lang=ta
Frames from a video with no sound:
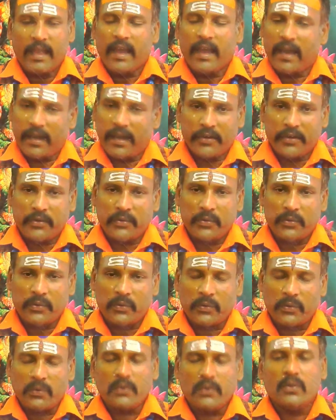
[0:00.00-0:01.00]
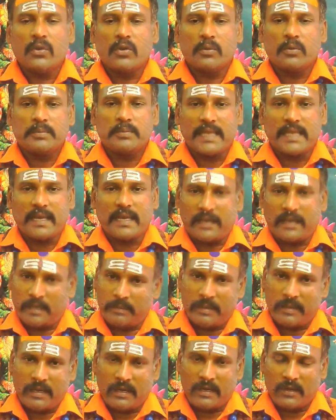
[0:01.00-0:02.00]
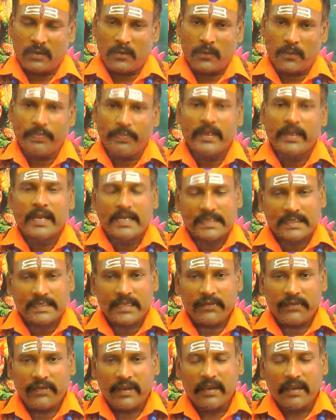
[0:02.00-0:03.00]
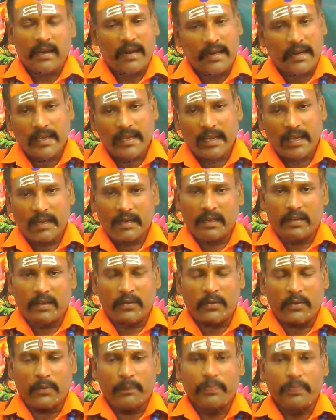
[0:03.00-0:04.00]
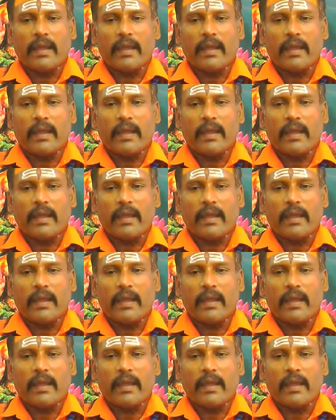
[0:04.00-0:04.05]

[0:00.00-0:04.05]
அருட்குரு யூடியூப் சேனல் நண்பர்களுக்கும் சிவன் அடியார்களுக்கும்